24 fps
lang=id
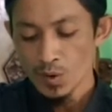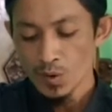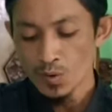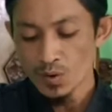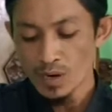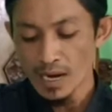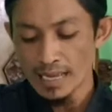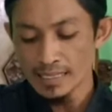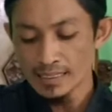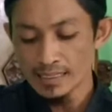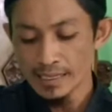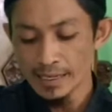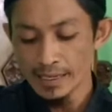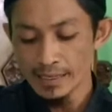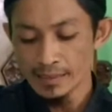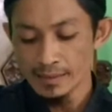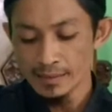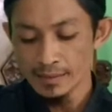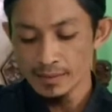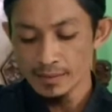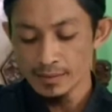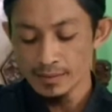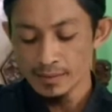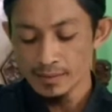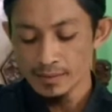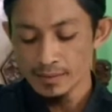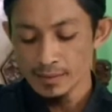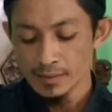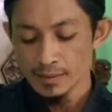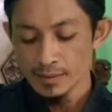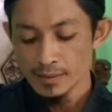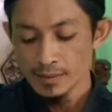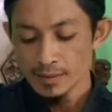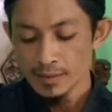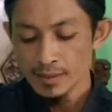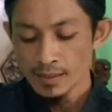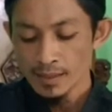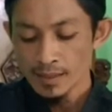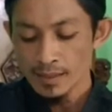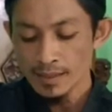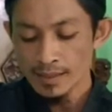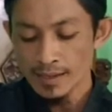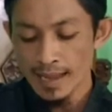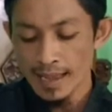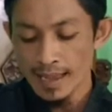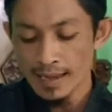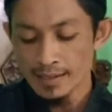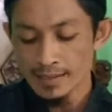Ora den
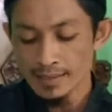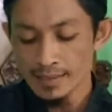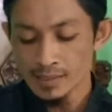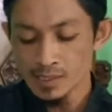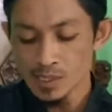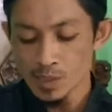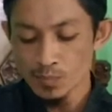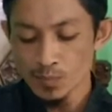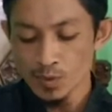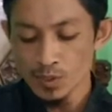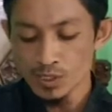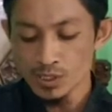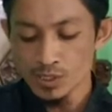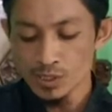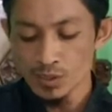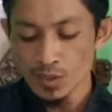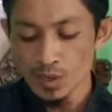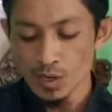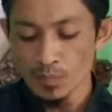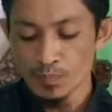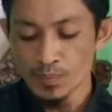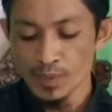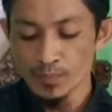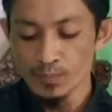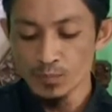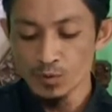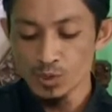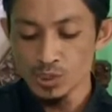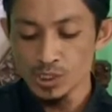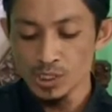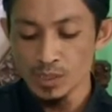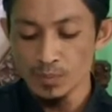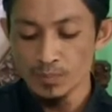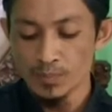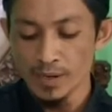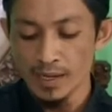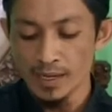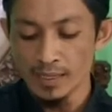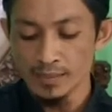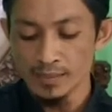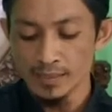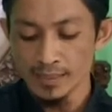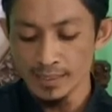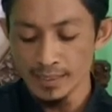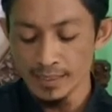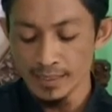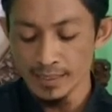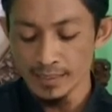kenani sopo siro
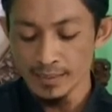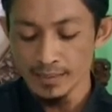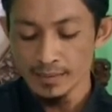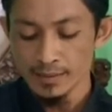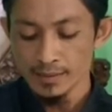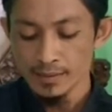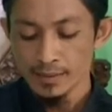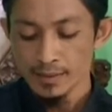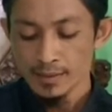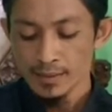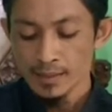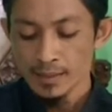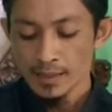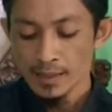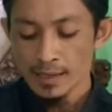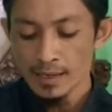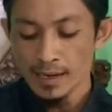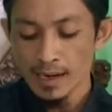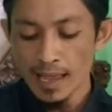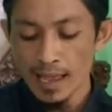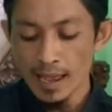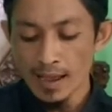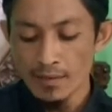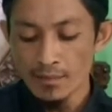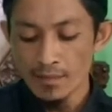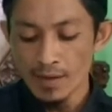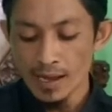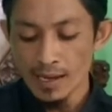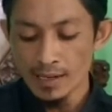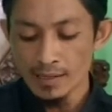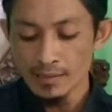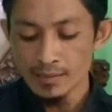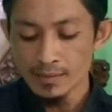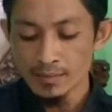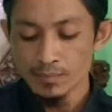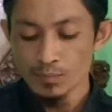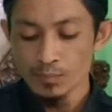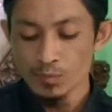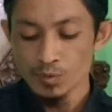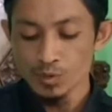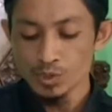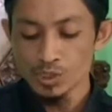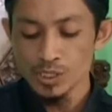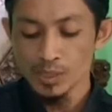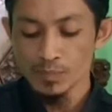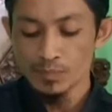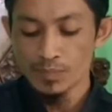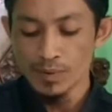bimusibati kelawan
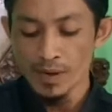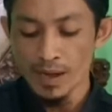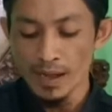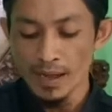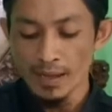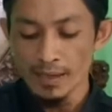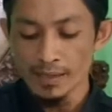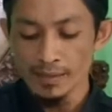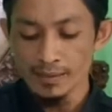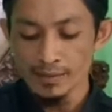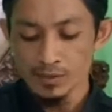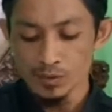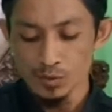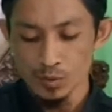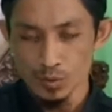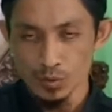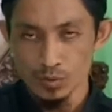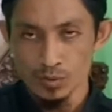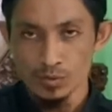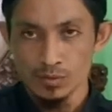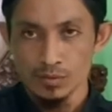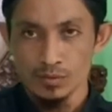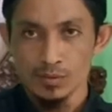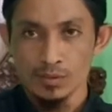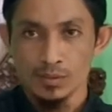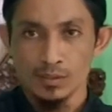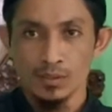musibah ingsun.